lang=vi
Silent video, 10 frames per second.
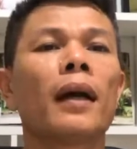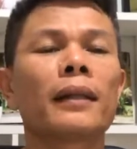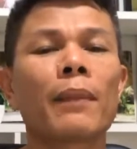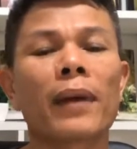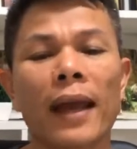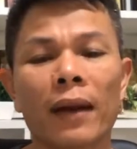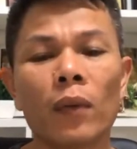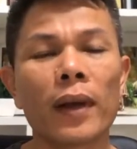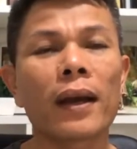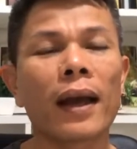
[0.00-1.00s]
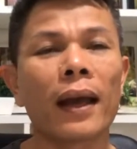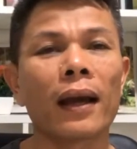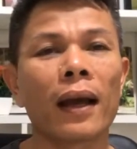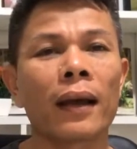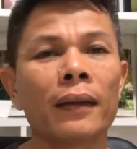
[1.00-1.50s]
à, trăm ngàn quyển
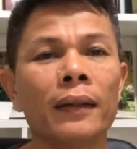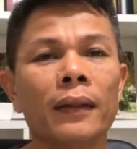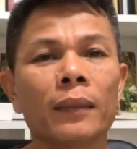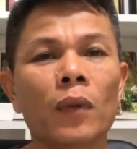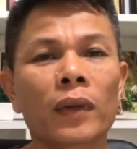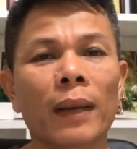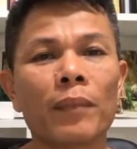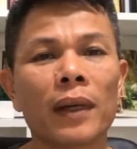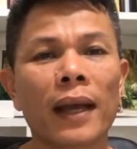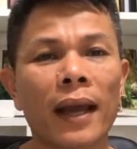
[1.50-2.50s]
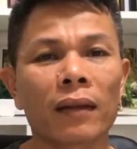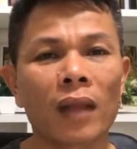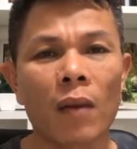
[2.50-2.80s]
hai là 110 ngàn